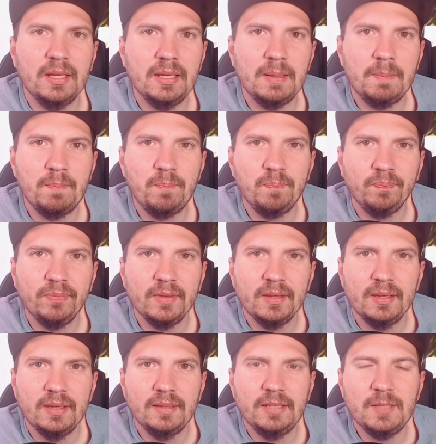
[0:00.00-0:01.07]
ähm,
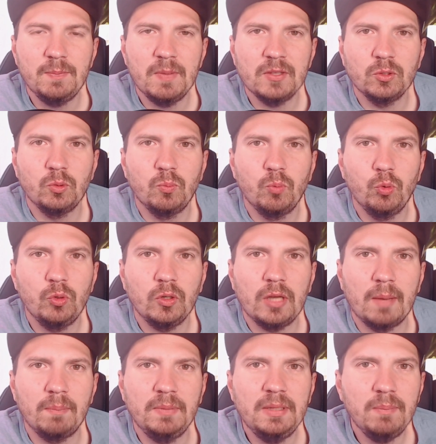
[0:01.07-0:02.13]
nicht mehr so
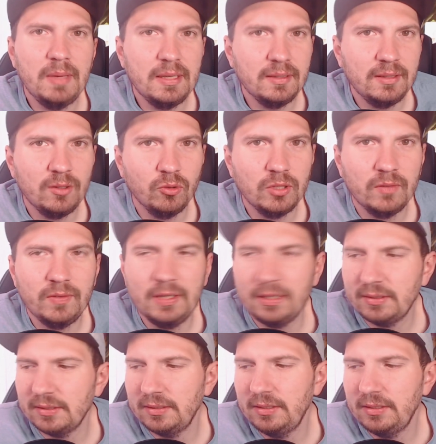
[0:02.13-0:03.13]
monogamiemäßig unterwegs.